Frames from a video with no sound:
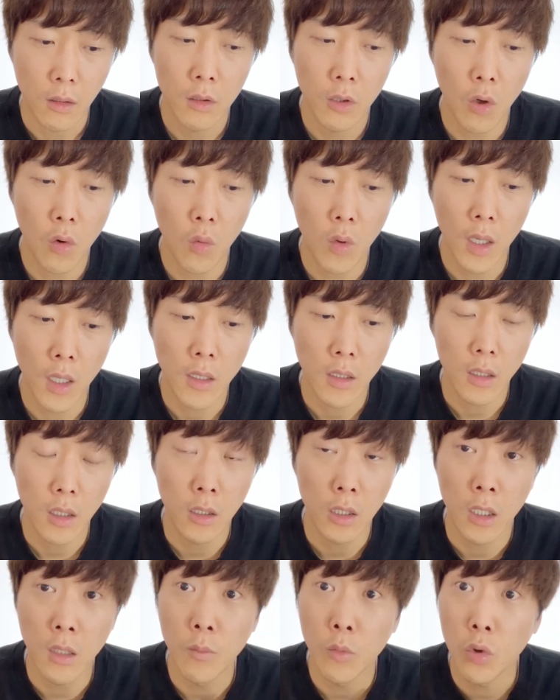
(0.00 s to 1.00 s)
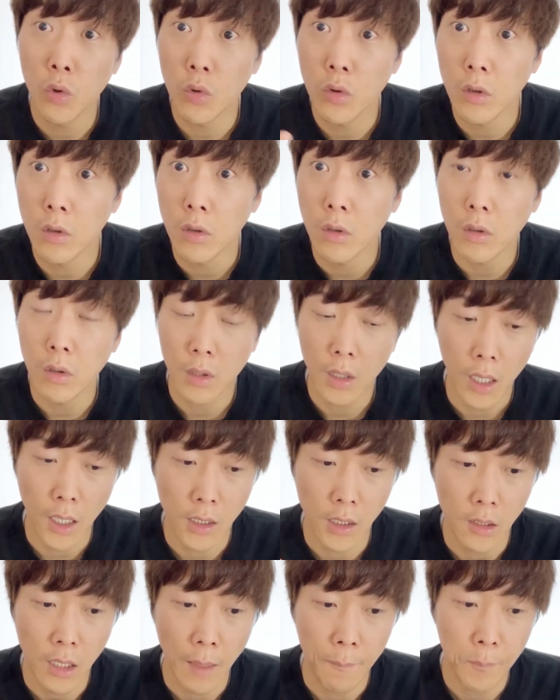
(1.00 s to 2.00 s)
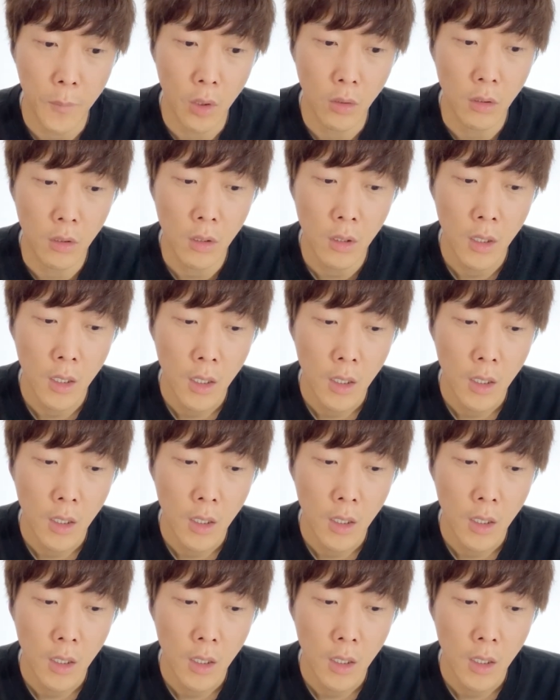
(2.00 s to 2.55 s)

형과 이제 질문을 같이 답변을